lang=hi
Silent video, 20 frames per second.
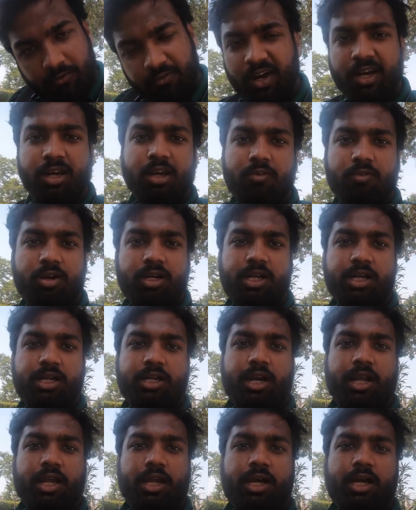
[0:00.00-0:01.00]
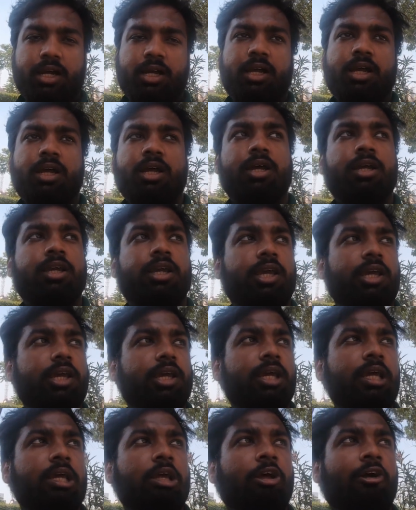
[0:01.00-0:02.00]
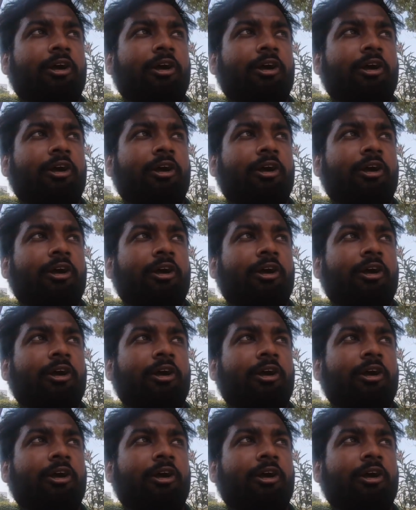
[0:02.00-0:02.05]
फाइनल वर्डिक्ट रहेगा कि